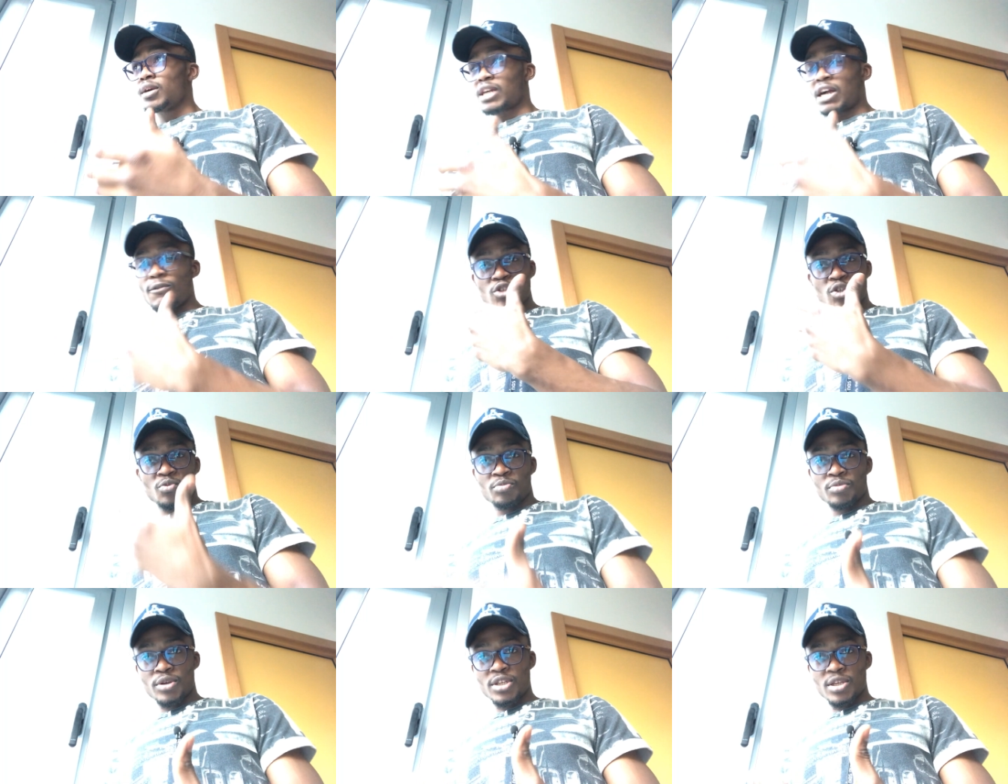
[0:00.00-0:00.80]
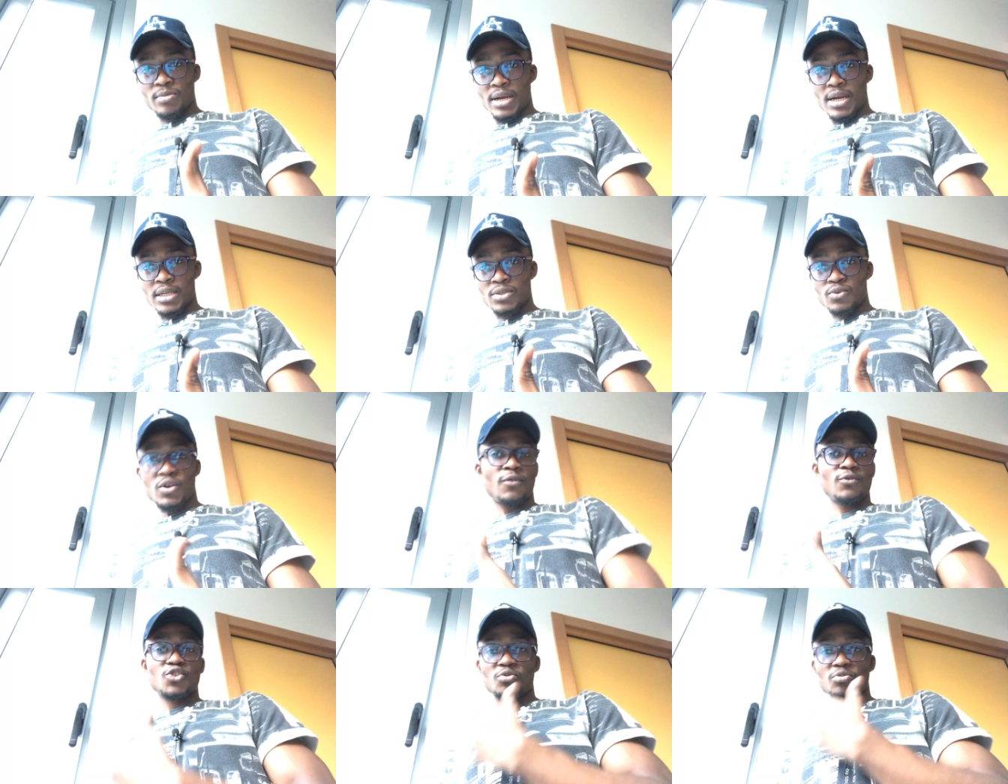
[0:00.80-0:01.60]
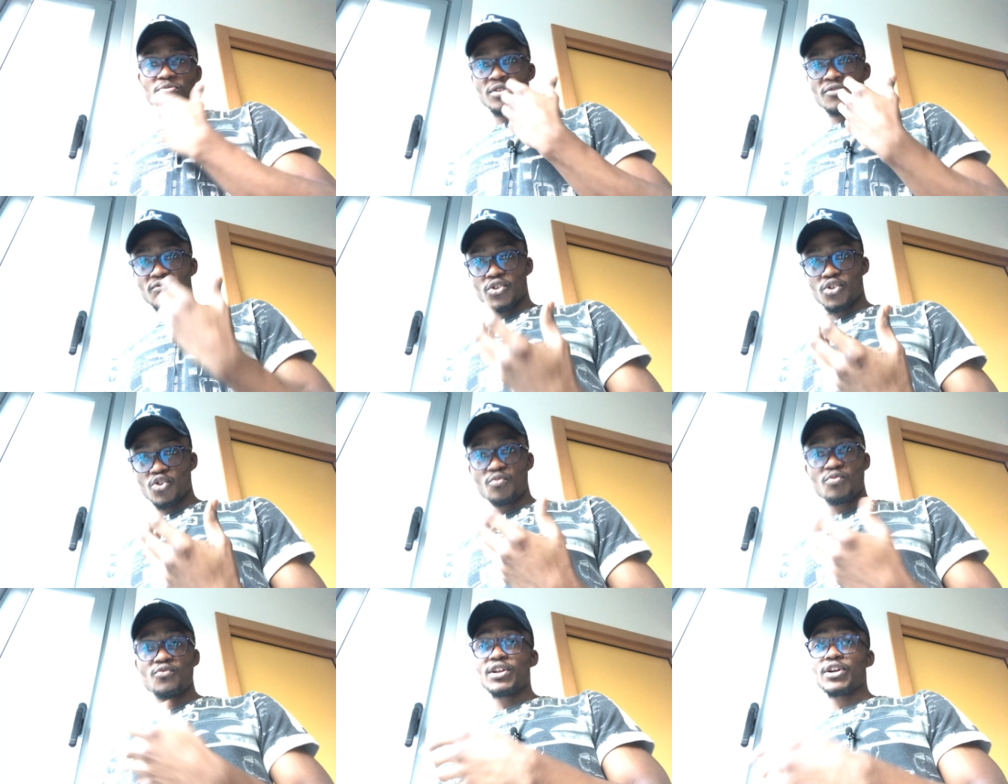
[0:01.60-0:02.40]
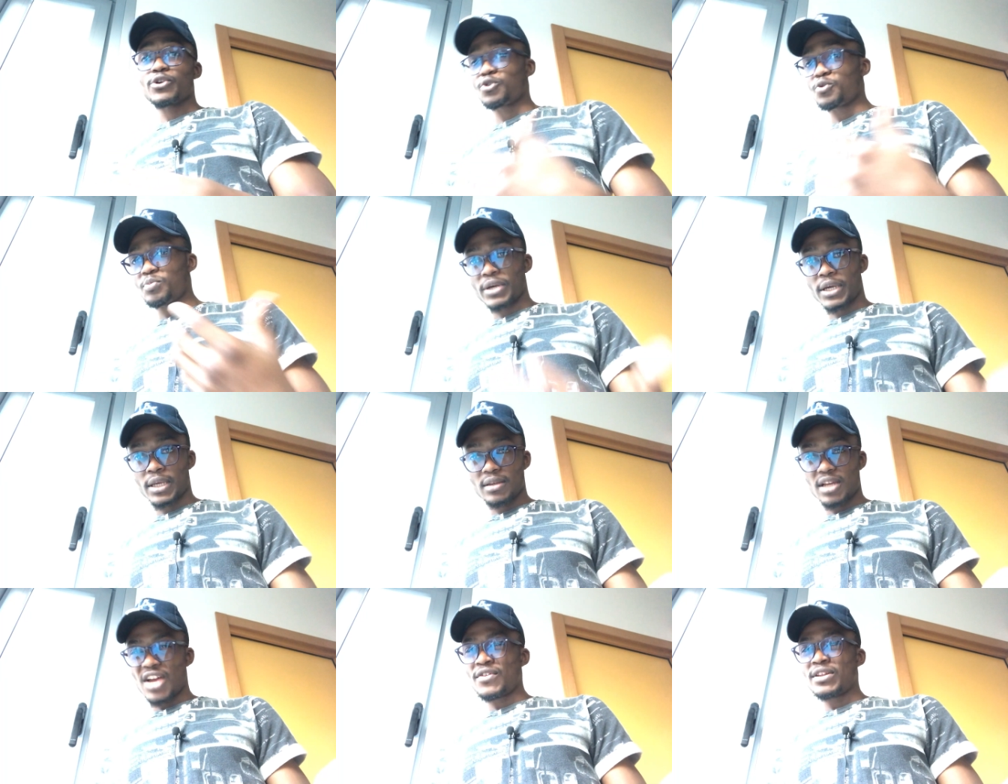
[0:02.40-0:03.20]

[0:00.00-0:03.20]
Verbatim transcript: quand vous supprimez une image ou quand vous supprimez une vidéo, vous pouvez récupérer.